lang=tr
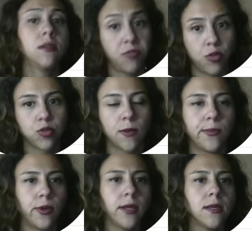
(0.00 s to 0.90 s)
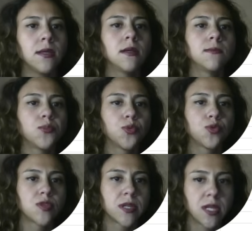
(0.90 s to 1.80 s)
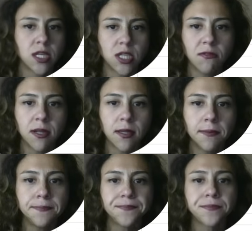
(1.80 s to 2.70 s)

default da bu renk. Bunu sarıya çevirdim.